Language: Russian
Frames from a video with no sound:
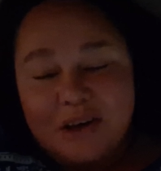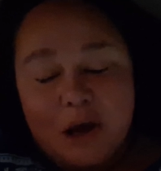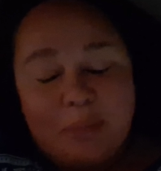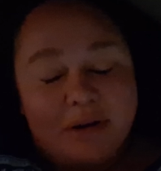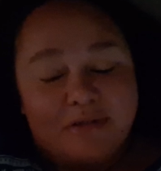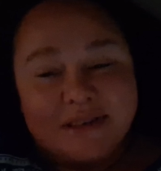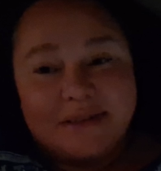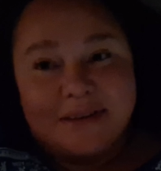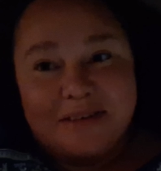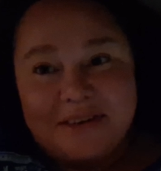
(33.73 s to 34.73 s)
Я прям
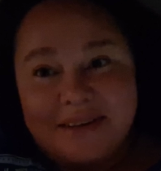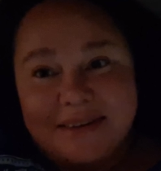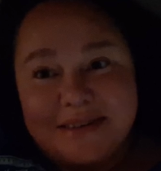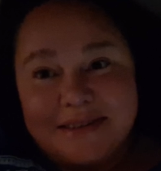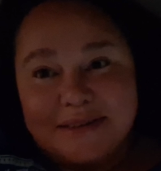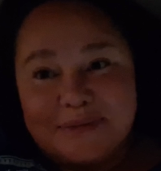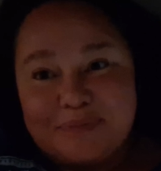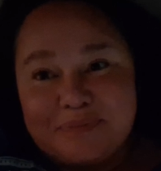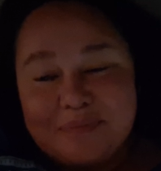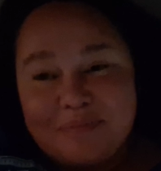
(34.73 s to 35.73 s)
восстановилась.
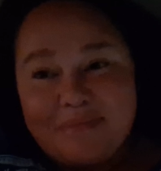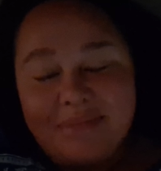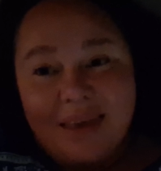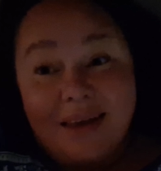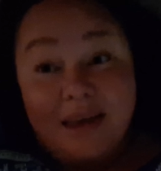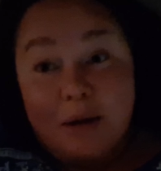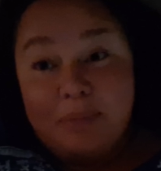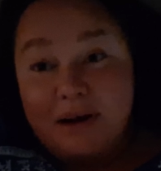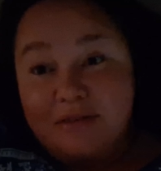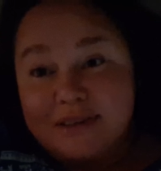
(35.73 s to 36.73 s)
Я
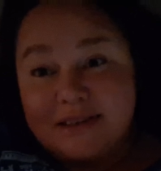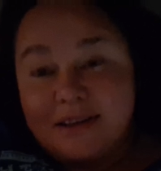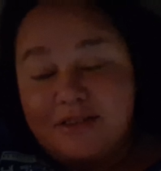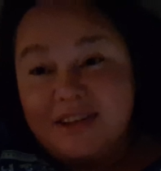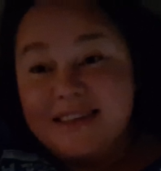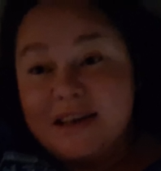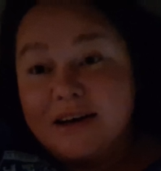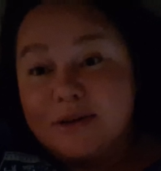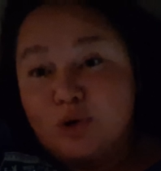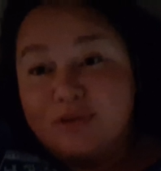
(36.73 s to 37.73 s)
прям восстановилась, я
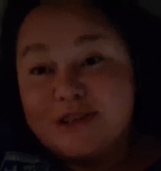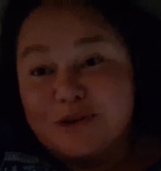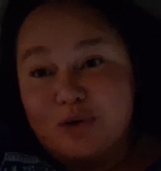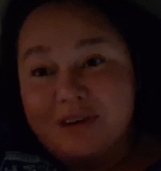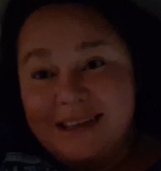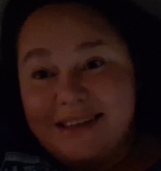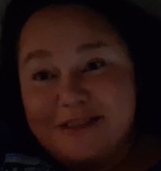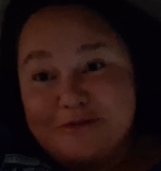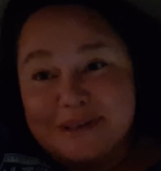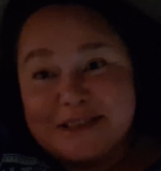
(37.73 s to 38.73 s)
готова снова
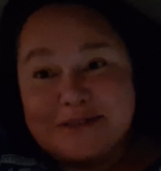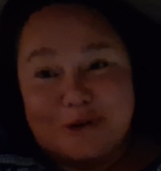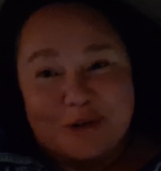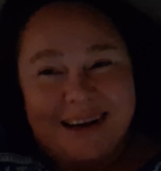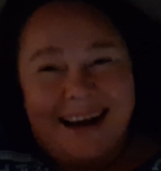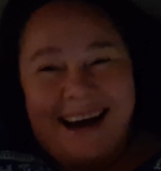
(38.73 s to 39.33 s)
лететь в Москву.